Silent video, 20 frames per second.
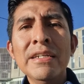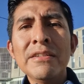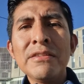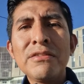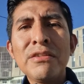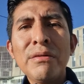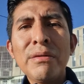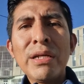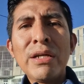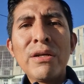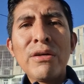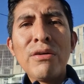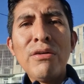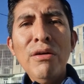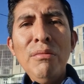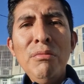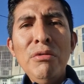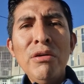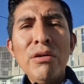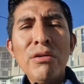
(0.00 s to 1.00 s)
sobre
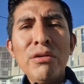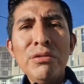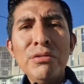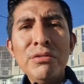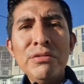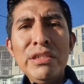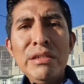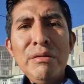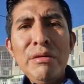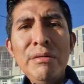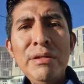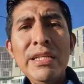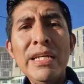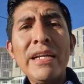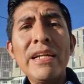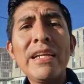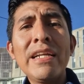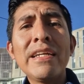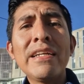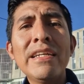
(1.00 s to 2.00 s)
cómo conducir mi
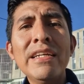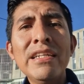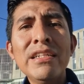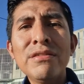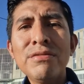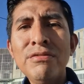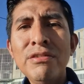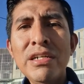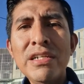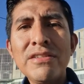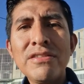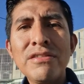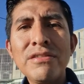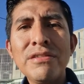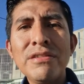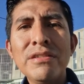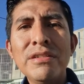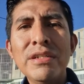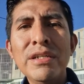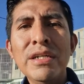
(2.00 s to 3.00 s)
vida requiere
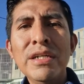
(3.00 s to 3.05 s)
esfuerzo.